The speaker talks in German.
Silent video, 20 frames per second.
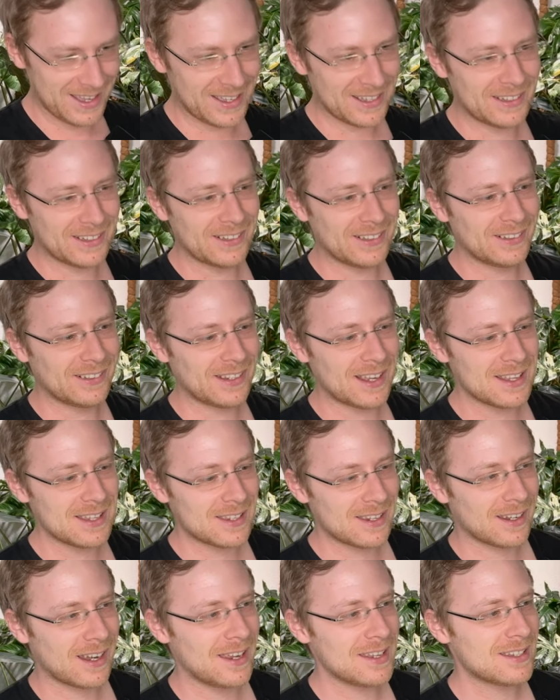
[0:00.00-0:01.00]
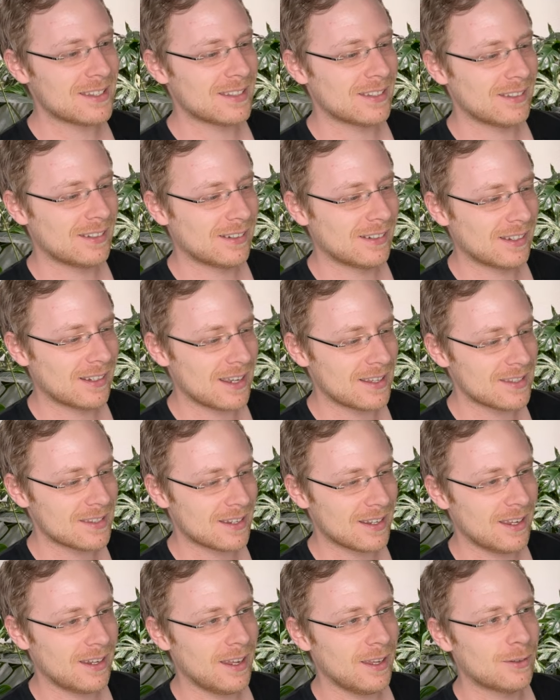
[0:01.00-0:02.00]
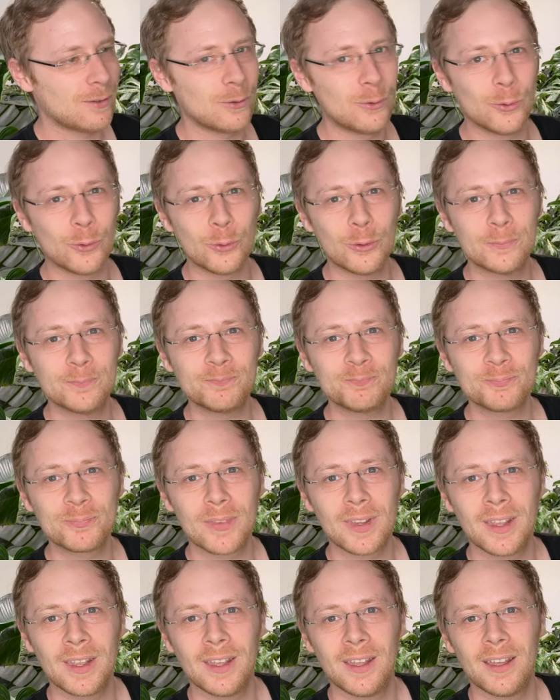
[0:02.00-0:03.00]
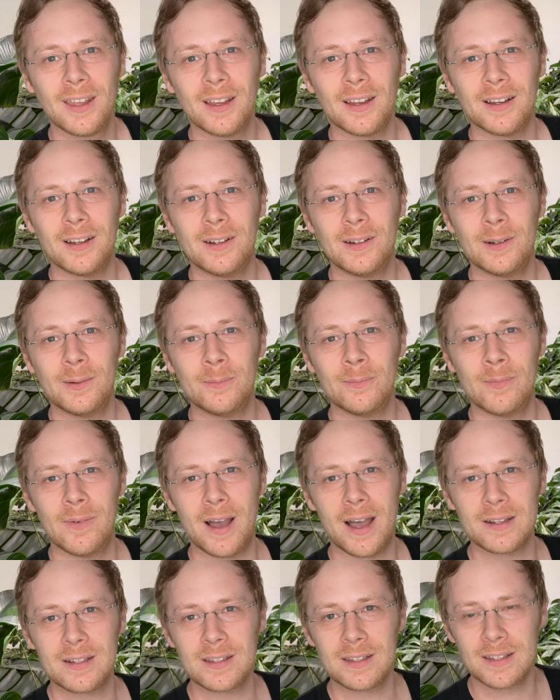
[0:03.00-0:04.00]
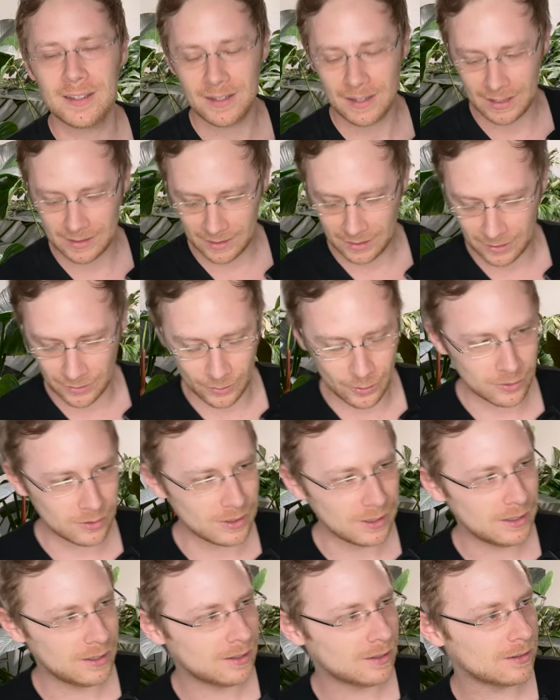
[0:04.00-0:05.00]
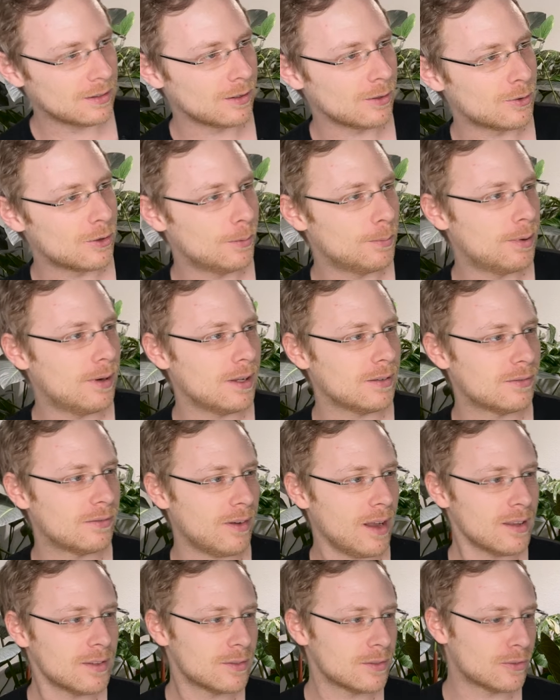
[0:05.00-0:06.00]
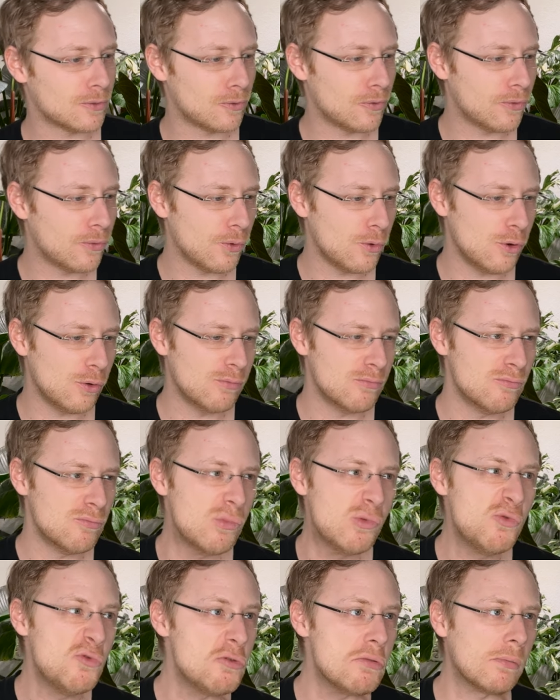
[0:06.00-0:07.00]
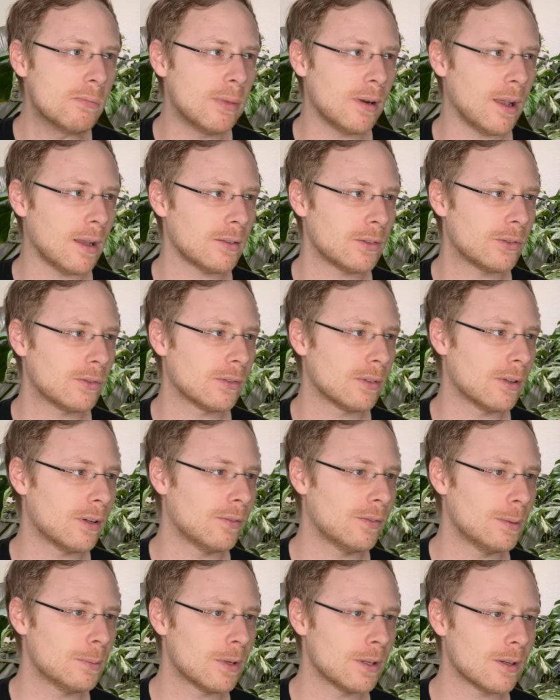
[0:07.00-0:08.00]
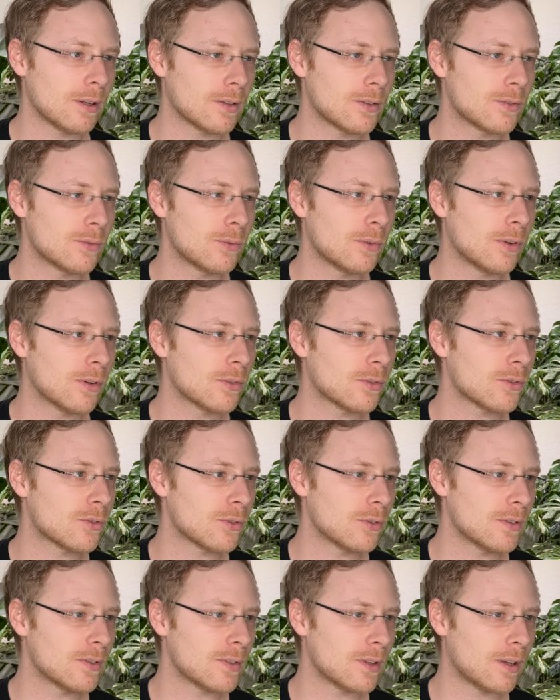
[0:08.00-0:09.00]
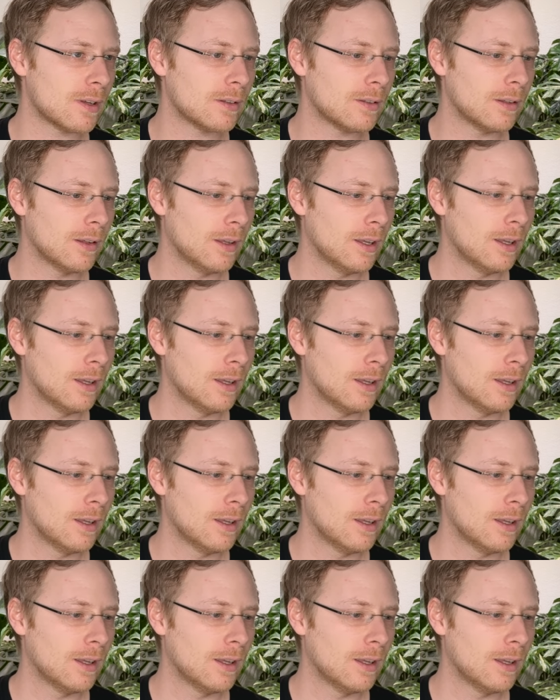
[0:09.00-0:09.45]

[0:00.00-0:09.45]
Äh, eine ganz leichte, eine ganz kleine Ecke grün. Ähm, hatte, ich, hatte ich noch nie ein komplett weißes Full Moon Blatt oder wie man dazu auch so schön sagt.